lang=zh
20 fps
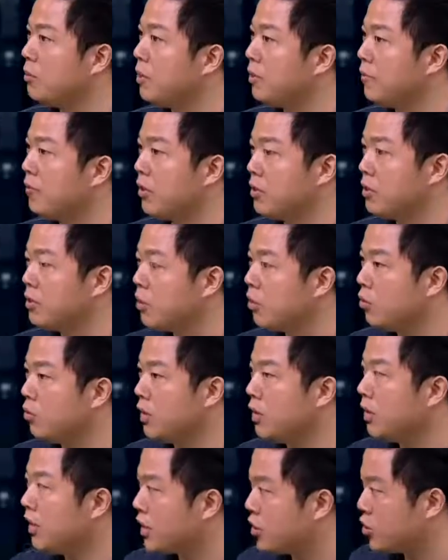的冒犯，你知道，
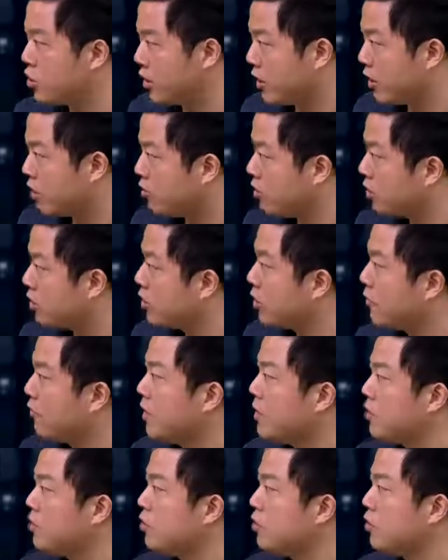我一开始看到这个事儿
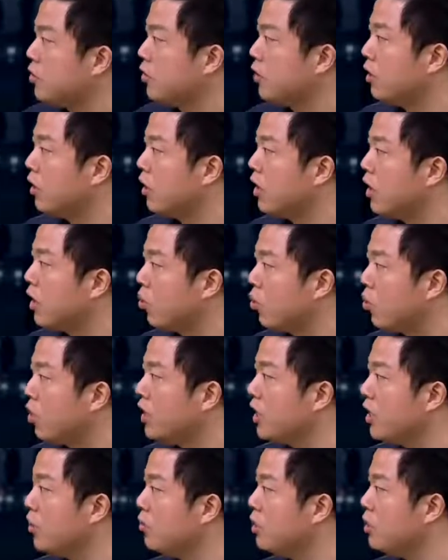发生的时候，
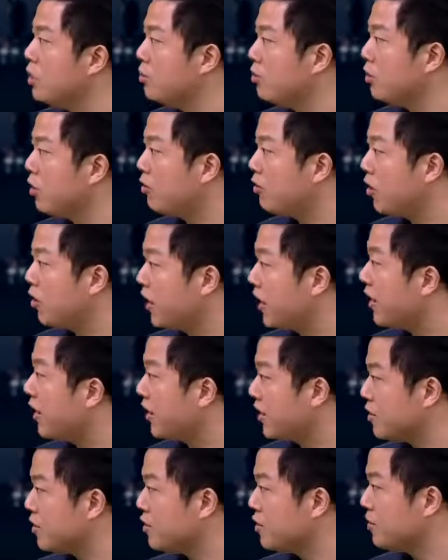我以为是模仿
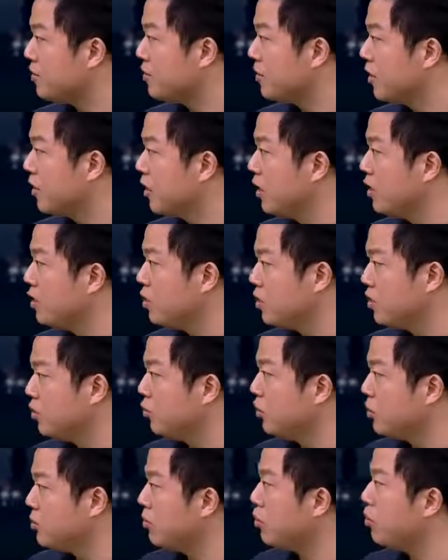IS。就是
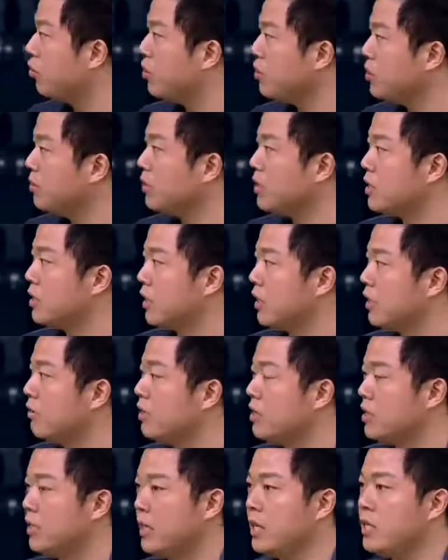为什么我会这么想？因
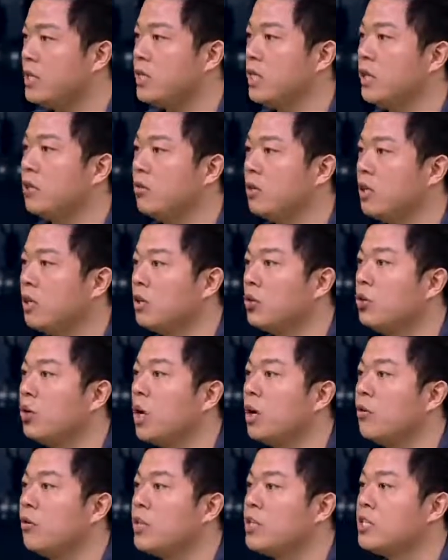为几年前有那个幼
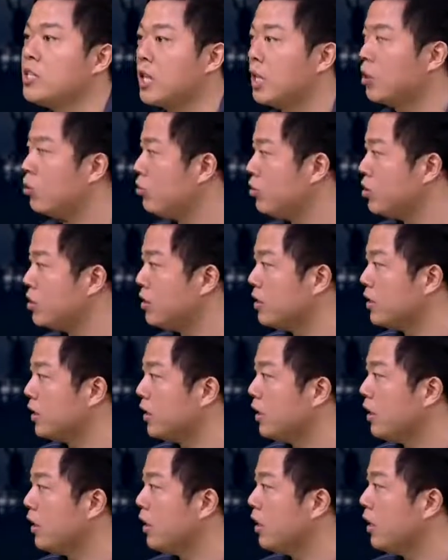儿园杀童事
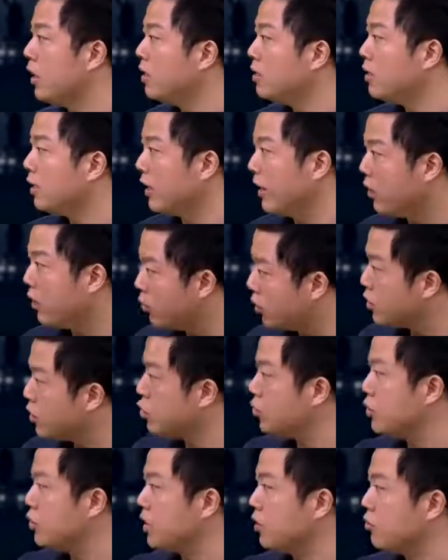件，对，连
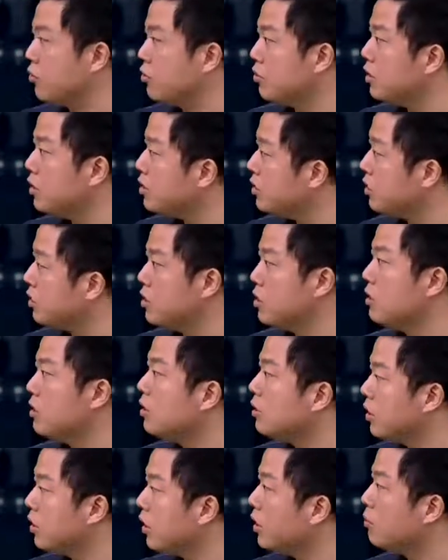环出现，我就觉得这个事
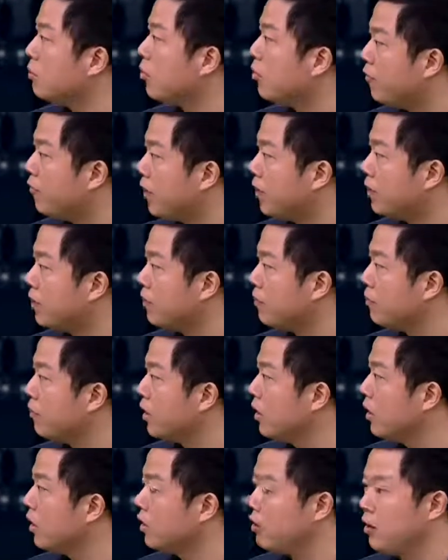情是可以模仿的。
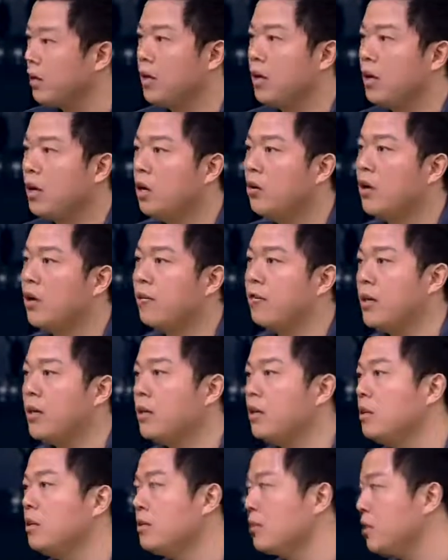所以后来发
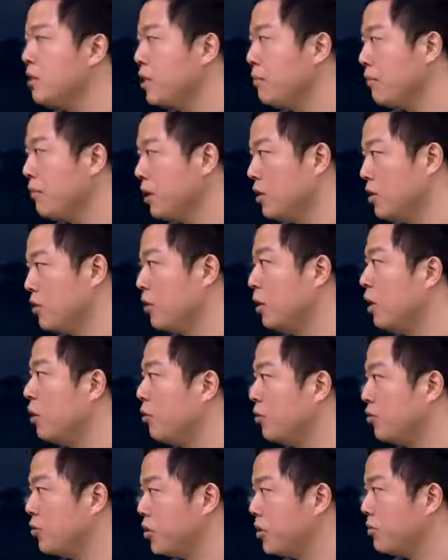现他是精神病，者，当
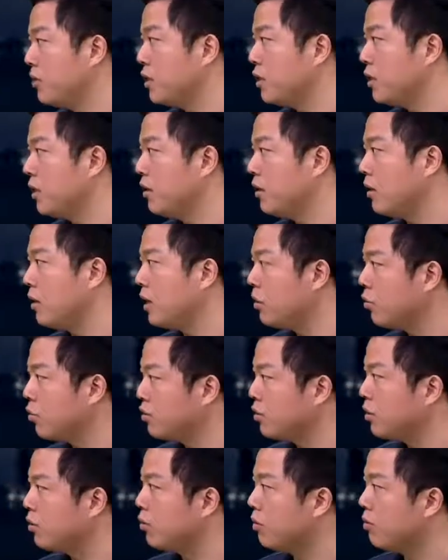然我不这么想了。但是
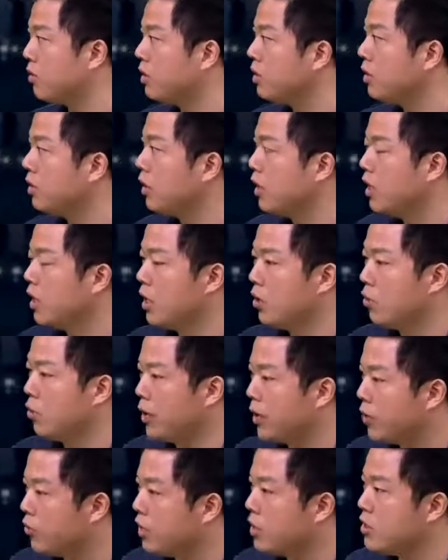我觉得我们的
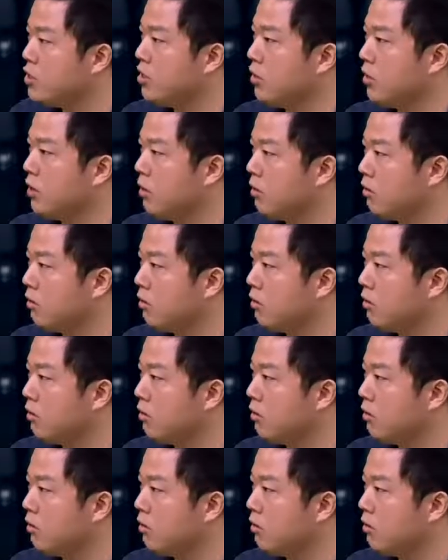围观者